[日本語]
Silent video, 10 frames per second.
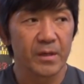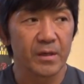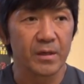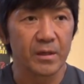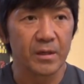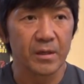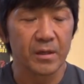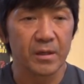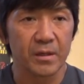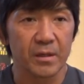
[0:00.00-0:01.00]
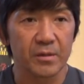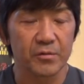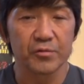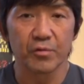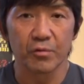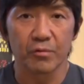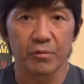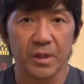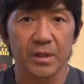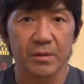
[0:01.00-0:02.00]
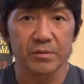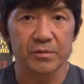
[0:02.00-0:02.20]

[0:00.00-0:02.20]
えー、誘導が